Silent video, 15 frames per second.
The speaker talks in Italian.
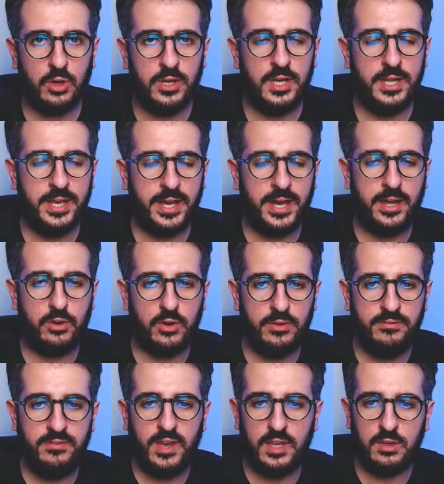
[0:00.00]
il caro e
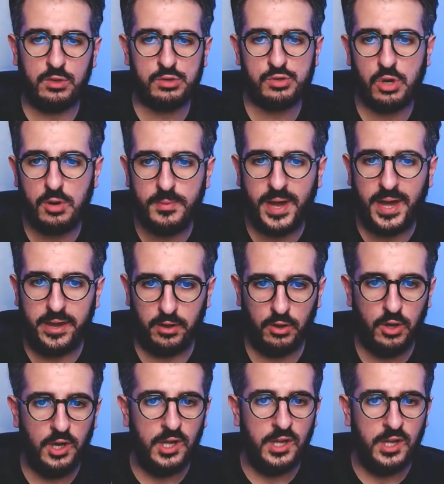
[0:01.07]
vecchio Joao Mario?